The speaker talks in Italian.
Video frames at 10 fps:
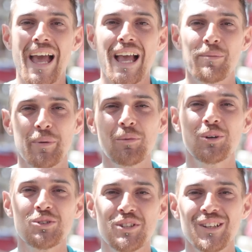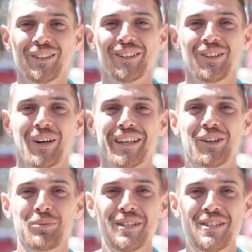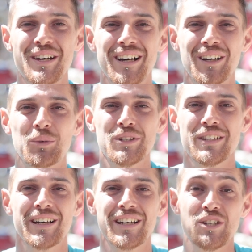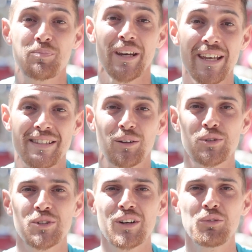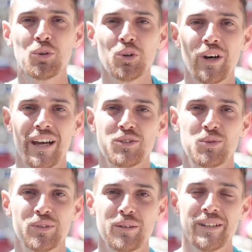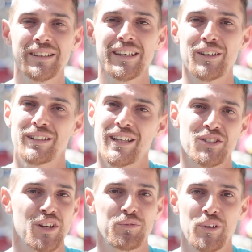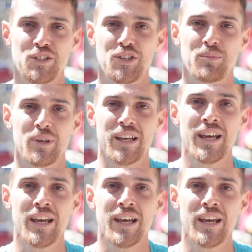Il primo consiglio che do a chi comincia questa esperienza, questo lavoro, è assolutamente di essere flessibili